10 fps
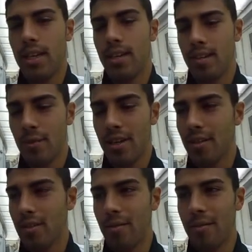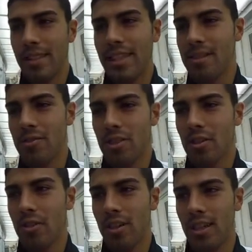Eh, adesso c'è
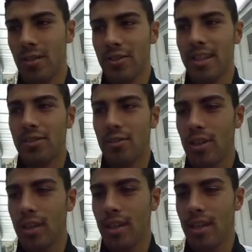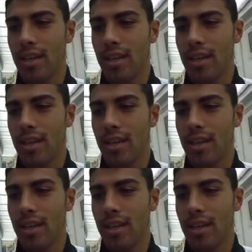ancora il contratto a,